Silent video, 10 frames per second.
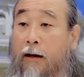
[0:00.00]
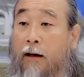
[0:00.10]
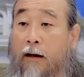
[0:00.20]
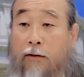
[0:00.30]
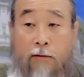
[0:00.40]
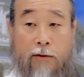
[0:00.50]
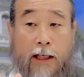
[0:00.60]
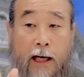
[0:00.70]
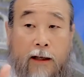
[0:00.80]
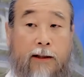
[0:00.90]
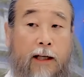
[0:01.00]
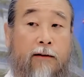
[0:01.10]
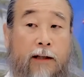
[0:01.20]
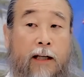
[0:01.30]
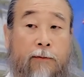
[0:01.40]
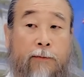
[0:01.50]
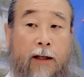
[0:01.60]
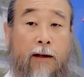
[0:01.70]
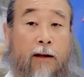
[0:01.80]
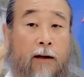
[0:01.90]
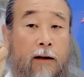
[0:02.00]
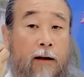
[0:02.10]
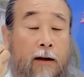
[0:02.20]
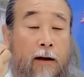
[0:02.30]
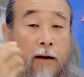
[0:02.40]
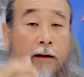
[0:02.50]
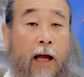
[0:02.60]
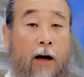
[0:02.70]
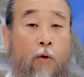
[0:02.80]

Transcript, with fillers: 아, 이건 잘 이해를 해야 됩니다. 내가